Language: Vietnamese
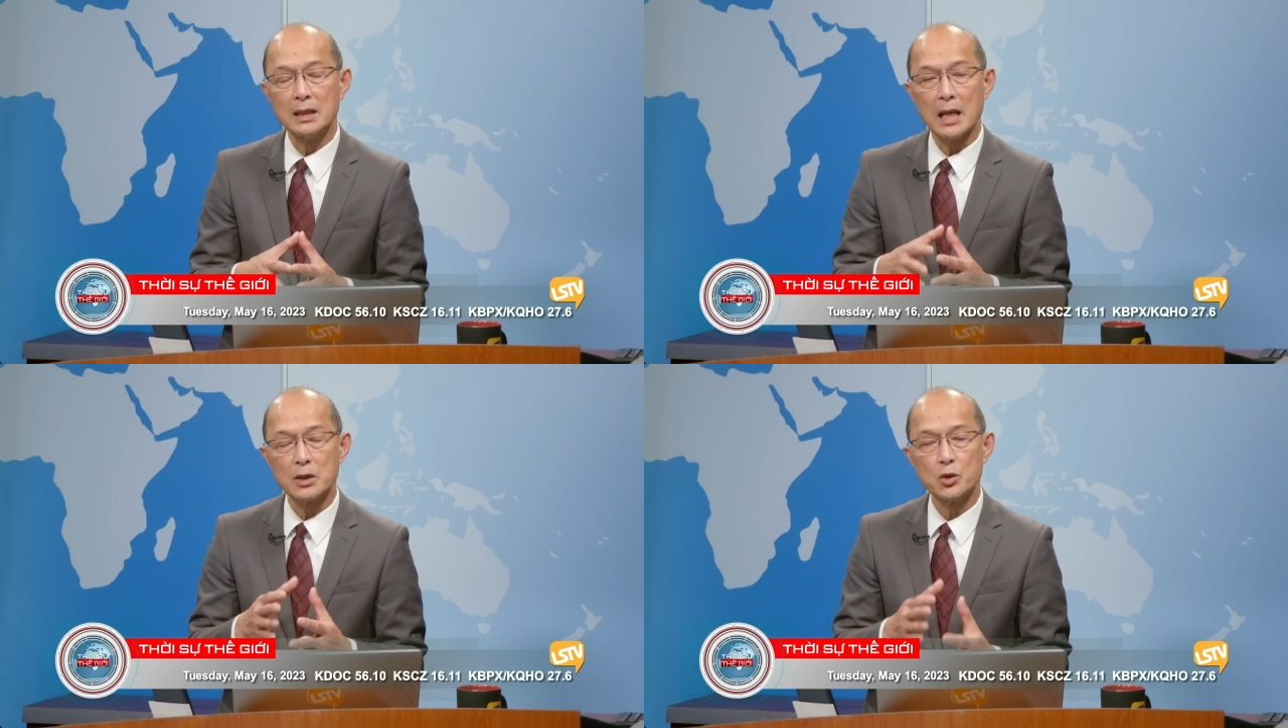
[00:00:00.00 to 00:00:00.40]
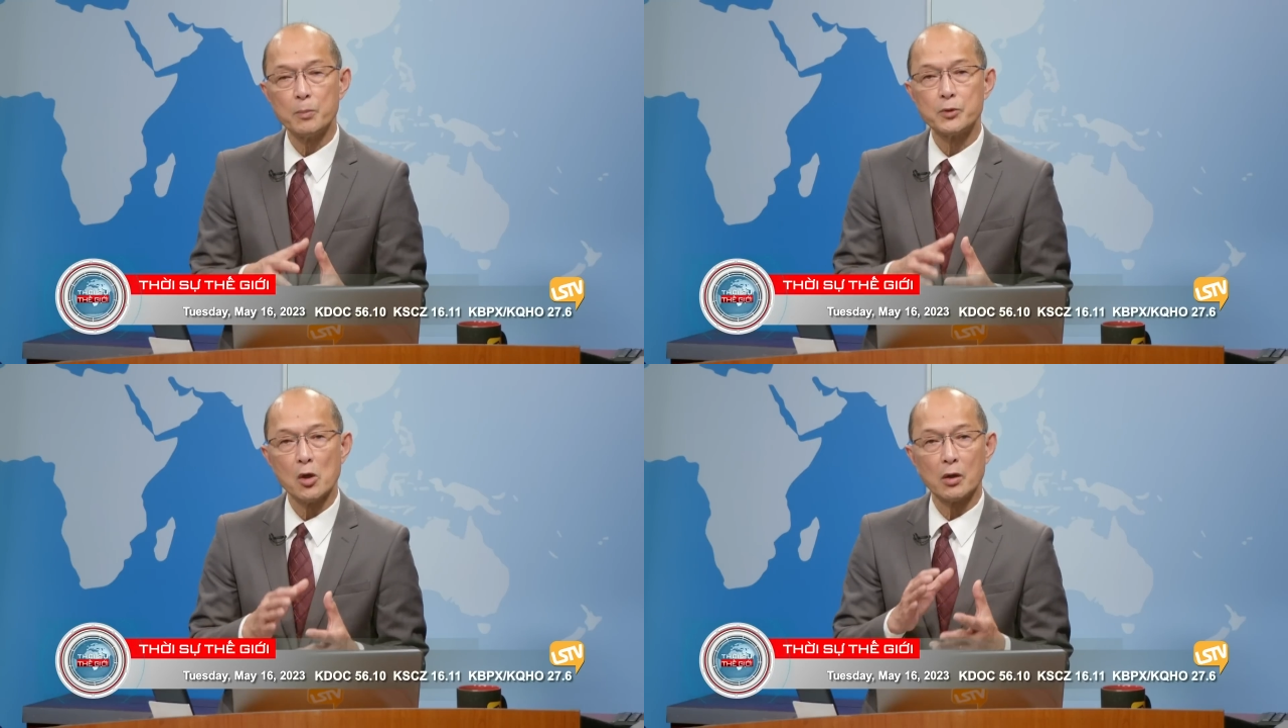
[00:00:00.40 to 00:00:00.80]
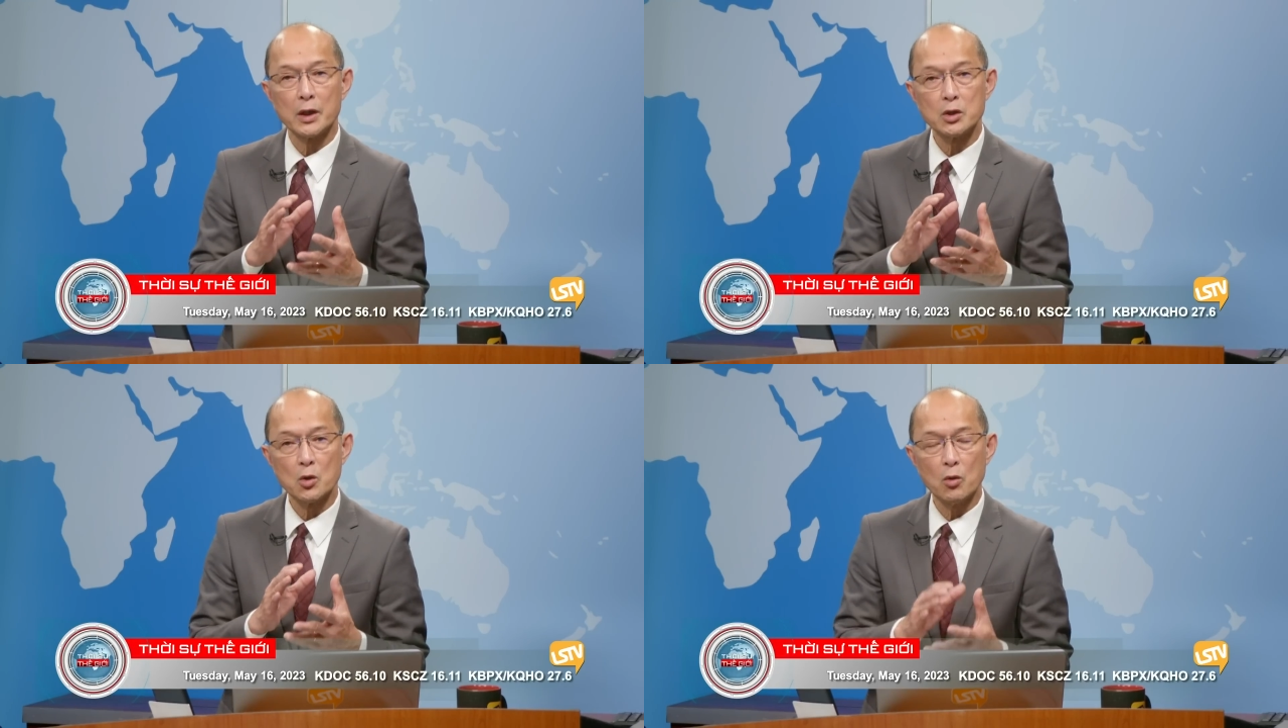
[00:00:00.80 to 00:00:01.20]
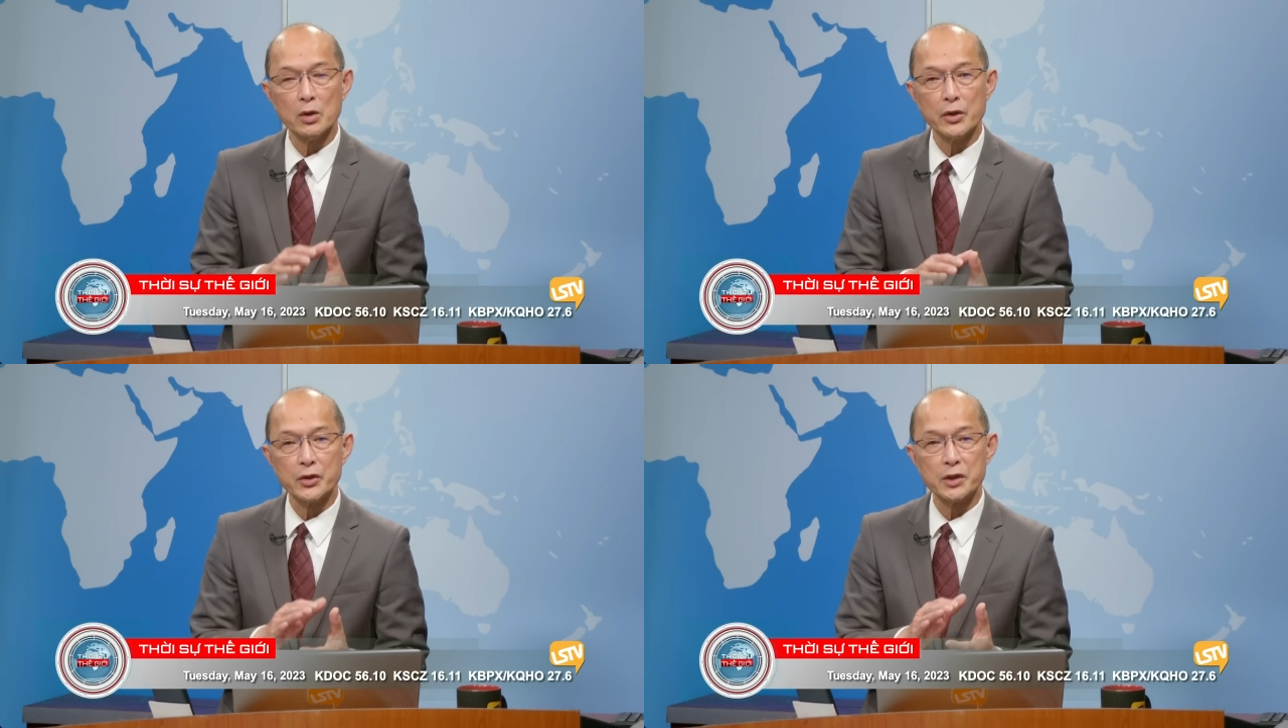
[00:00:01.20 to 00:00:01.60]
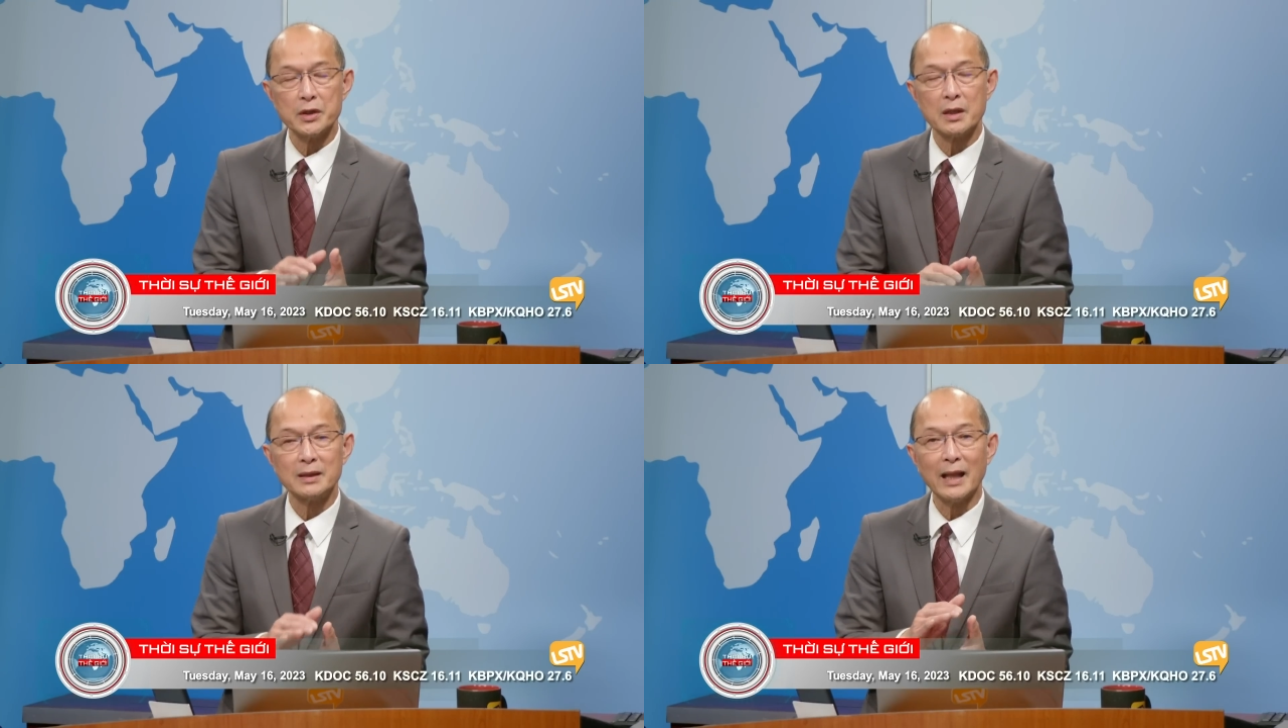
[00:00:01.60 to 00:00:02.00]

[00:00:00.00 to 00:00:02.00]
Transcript: đã giúp cho cái số lượng di dân